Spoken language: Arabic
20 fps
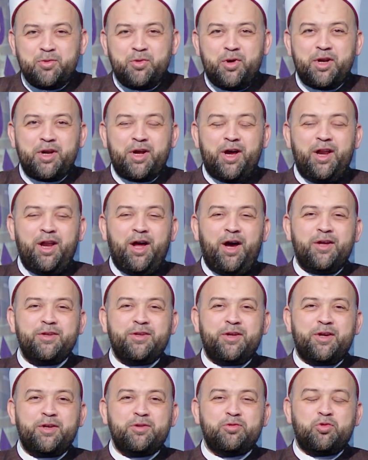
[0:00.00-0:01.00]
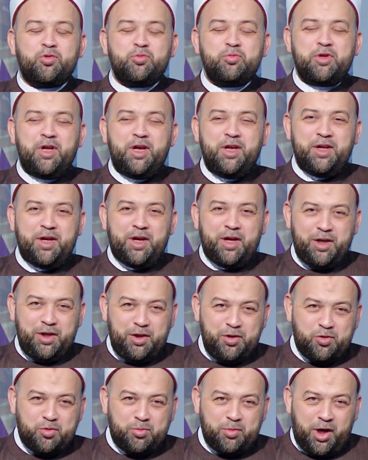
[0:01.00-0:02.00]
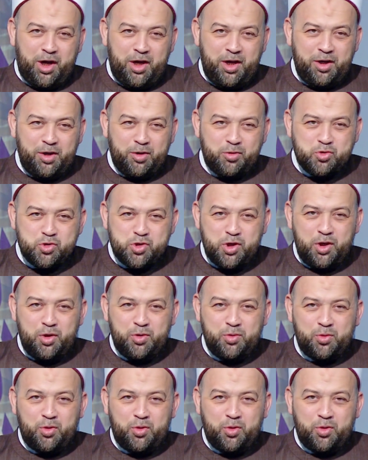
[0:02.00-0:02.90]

لحضراتكم تاني خليكم معانا وصلوا على